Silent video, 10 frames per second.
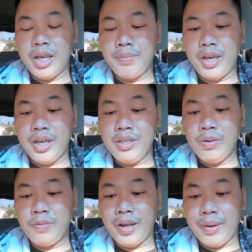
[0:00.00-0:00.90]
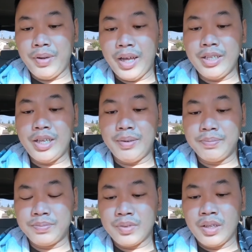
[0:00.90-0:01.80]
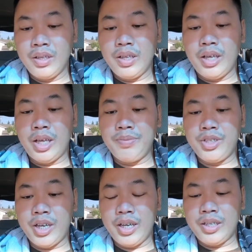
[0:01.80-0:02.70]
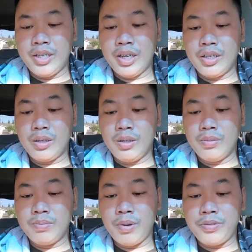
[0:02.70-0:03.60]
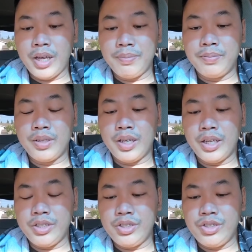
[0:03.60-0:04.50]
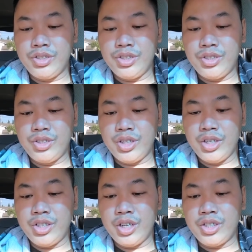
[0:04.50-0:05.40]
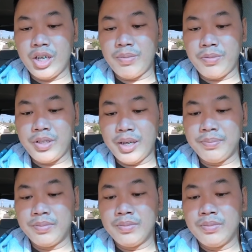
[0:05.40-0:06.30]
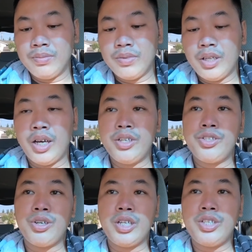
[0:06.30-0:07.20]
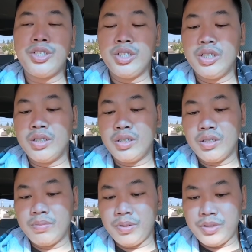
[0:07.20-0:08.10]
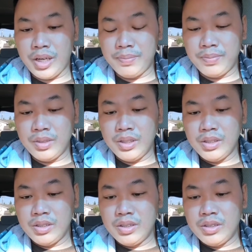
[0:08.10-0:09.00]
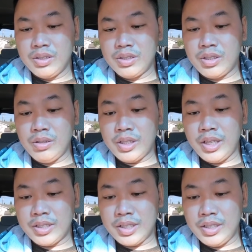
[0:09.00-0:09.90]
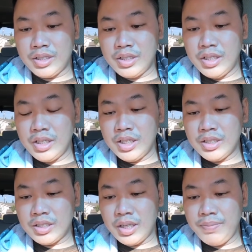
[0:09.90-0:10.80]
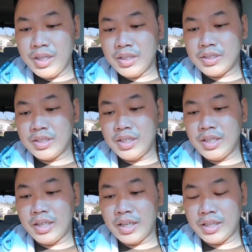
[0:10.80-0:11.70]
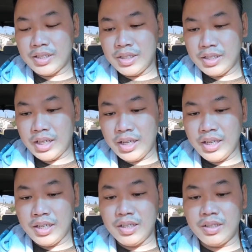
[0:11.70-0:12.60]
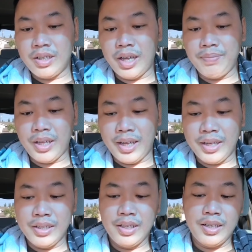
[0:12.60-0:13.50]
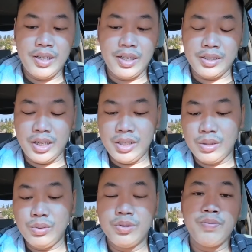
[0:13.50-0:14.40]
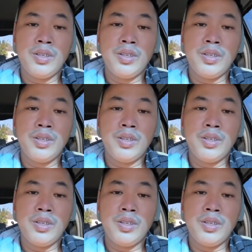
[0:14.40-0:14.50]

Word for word: em gái Du Phạm 200, em trai Nâng Côn 100, anh JJ Trần 100, anh Johnny Trương 100 Số tiền sẽ được đưa đến sớm nhất xin xin thay gia đình cảm tạ hàng thái tú.